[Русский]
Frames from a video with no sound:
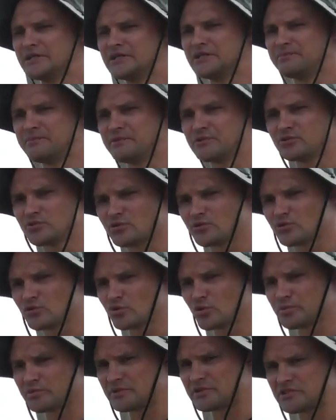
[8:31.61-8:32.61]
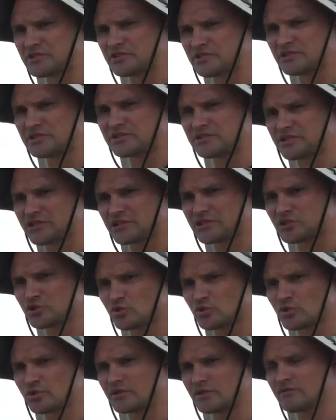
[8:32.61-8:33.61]
И песок крупнозернистый,
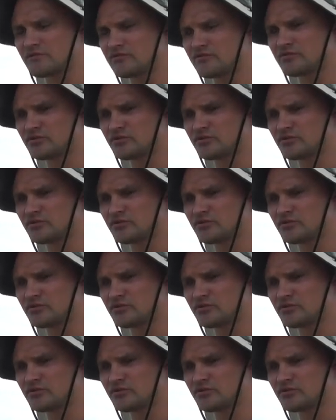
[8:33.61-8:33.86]
речной,